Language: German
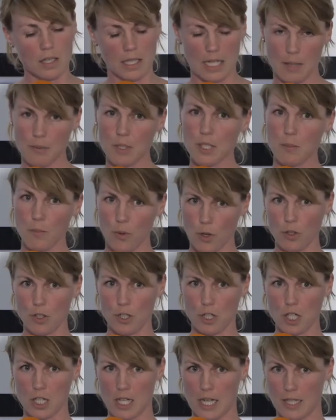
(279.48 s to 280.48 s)
Dann habe ich einen Blog
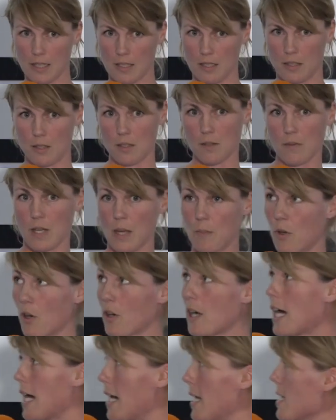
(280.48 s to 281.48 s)
gestartet. Der
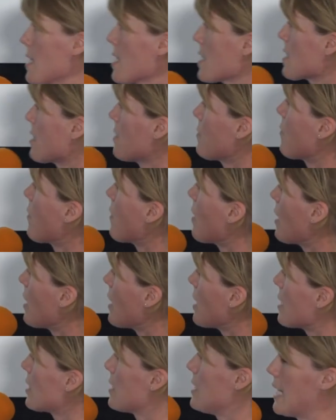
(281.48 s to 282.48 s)
Blog heißt
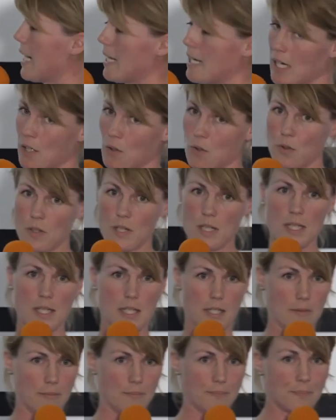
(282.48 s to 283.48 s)
Die
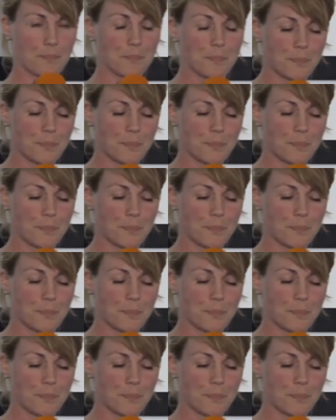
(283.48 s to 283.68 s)
Anachronistin.